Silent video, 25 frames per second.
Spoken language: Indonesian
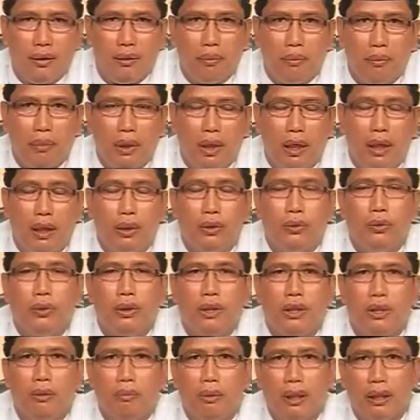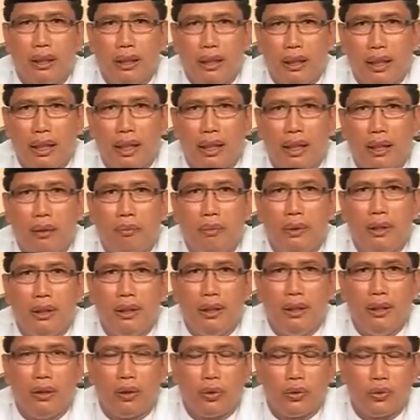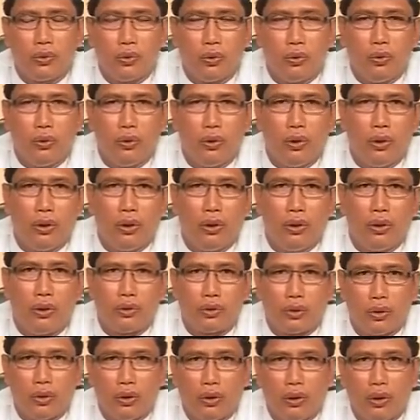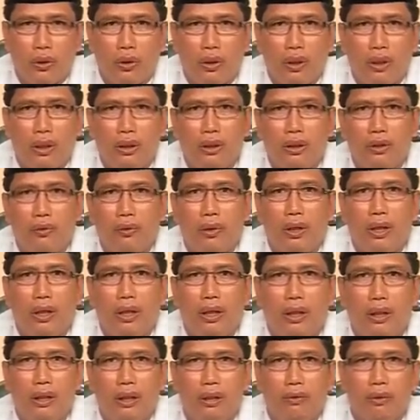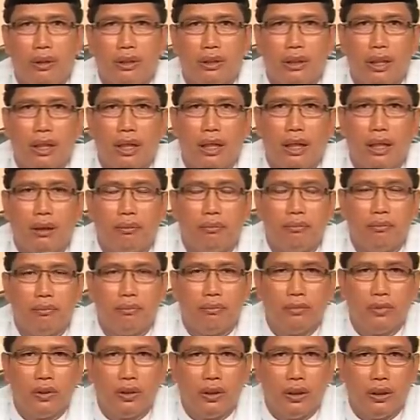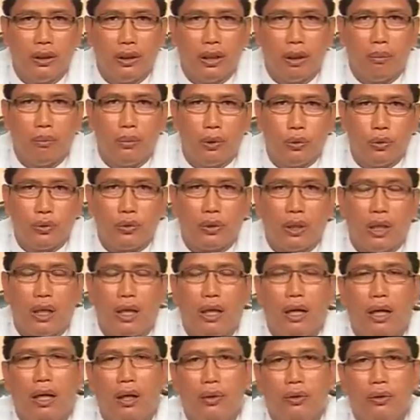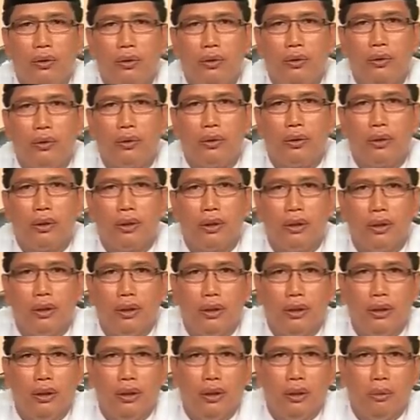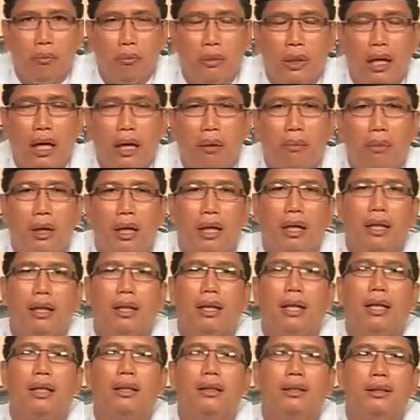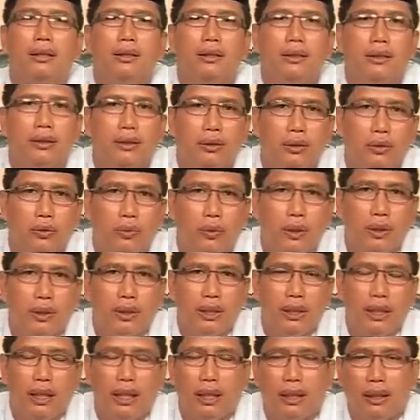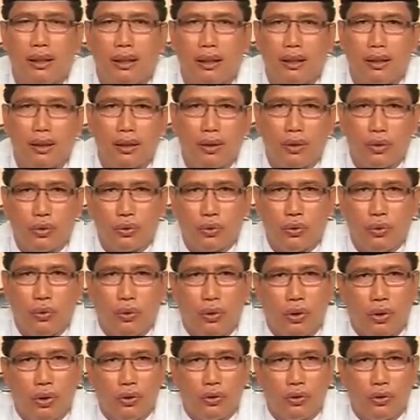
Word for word: melalui baginda Nabi Rasulullah Shallallahu Alaihi Wasallam kita berusaha untuk mengamalkan wasiat Rasulullah